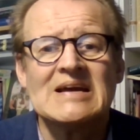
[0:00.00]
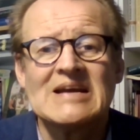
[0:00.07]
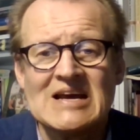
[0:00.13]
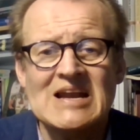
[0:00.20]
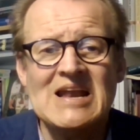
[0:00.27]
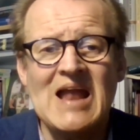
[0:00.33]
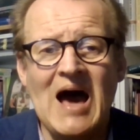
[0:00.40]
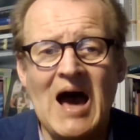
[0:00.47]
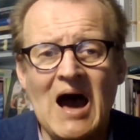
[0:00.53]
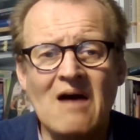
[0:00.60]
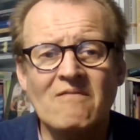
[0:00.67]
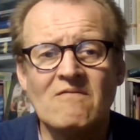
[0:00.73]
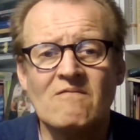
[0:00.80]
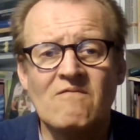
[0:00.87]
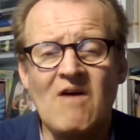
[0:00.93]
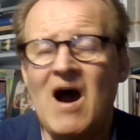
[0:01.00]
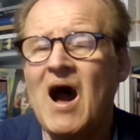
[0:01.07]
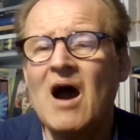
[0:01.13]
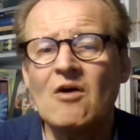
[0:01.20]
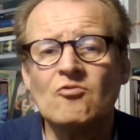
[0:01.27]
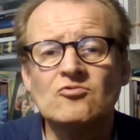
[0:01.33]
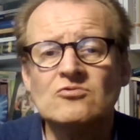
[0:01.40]
klar
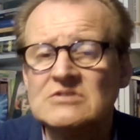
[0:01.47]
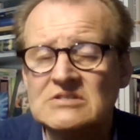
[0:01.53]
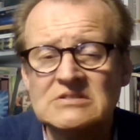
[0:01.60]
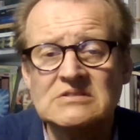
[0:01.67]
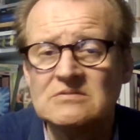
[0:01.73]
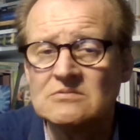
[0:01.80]
war und